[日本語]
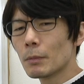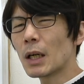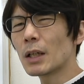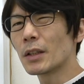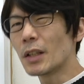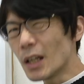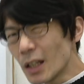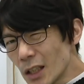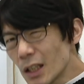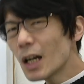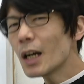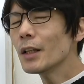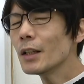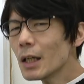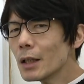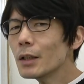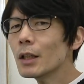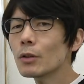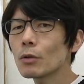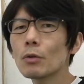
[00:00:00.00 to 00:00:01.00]
まあ、限界
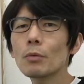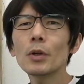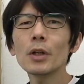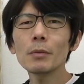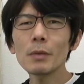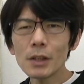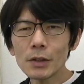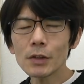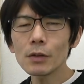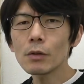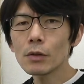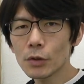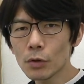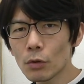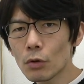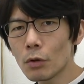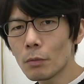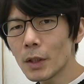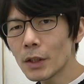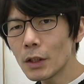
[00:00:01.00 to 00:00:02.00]
なんだと思いますよ。
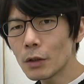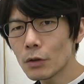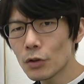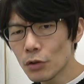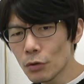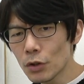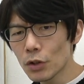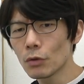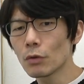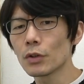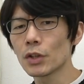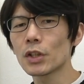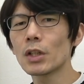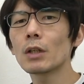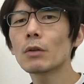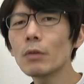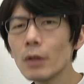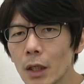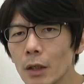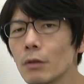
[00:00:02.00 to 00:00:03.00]
そこまでの処置をし
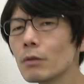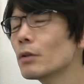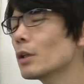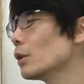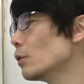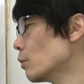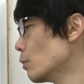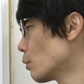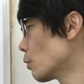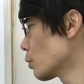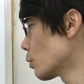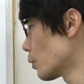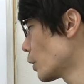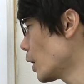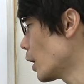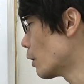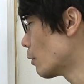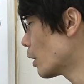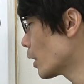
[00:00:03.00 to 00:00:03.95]
てくれるっていうことで、